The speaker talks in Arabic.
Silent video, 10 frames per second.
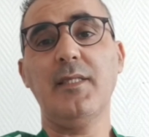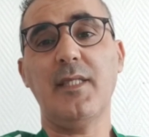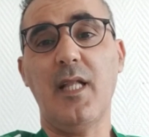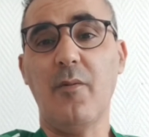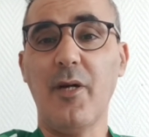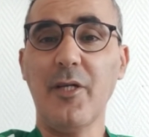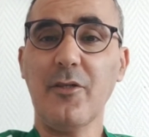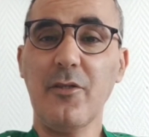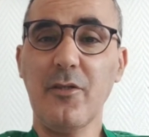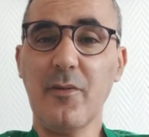السلام
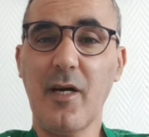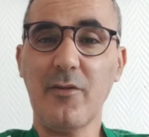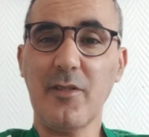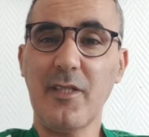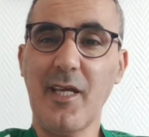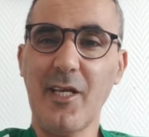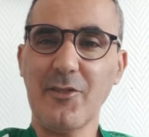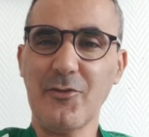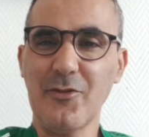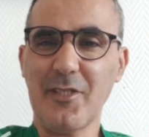عليكم خاوتي
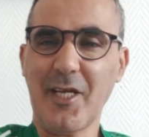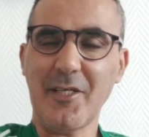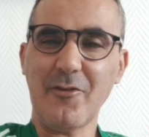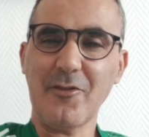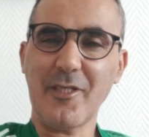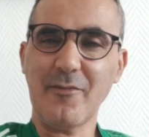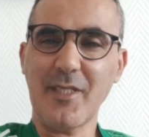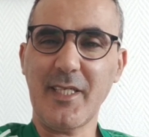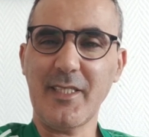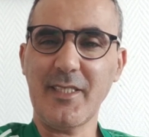الزول تحية كل شاب
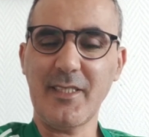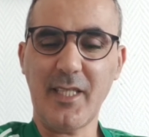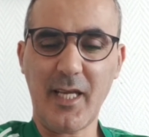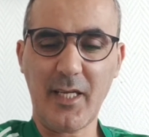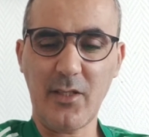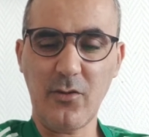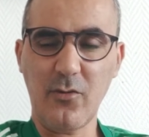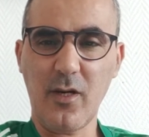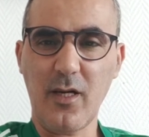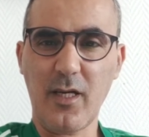زائري داخل
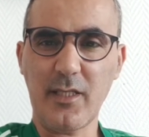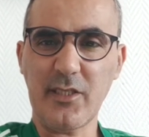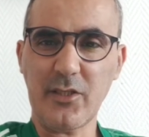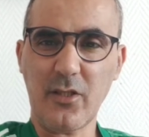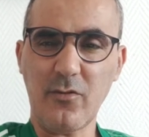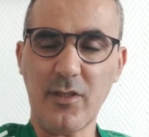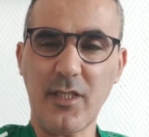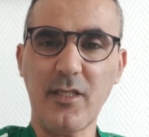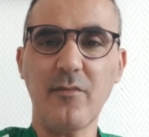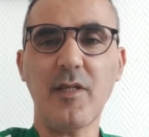وخارج
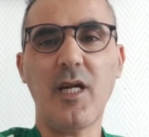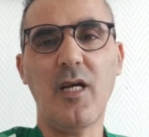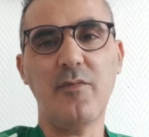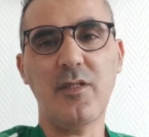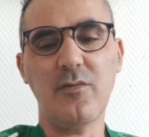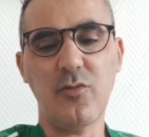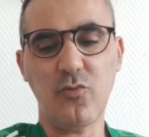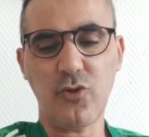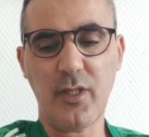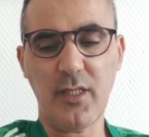الوطن مرحبا
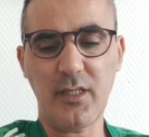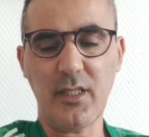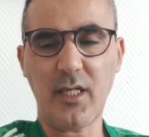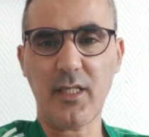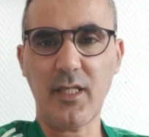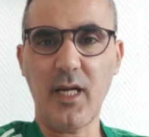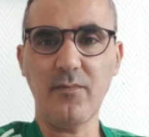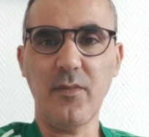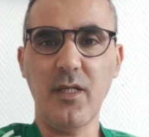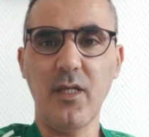بمشاهدينا
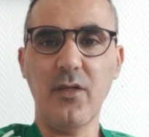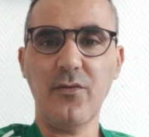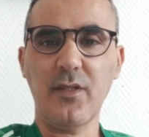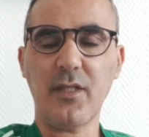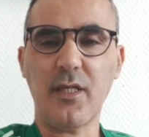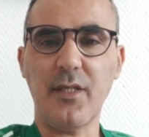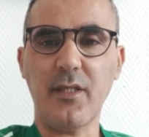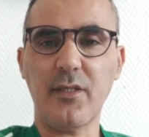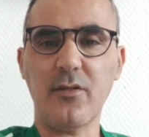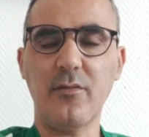الكرام في
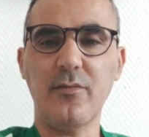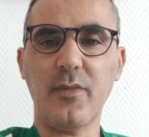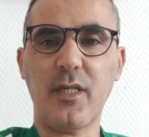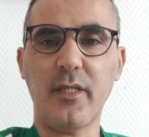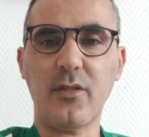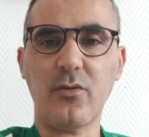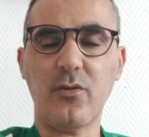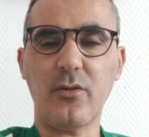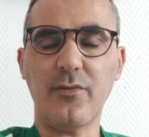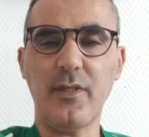قناتكم قناة
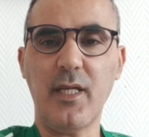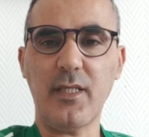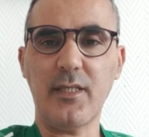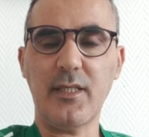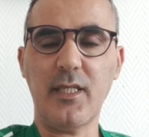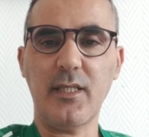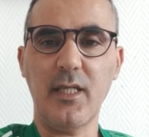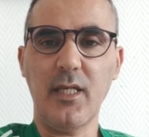أونو في زاد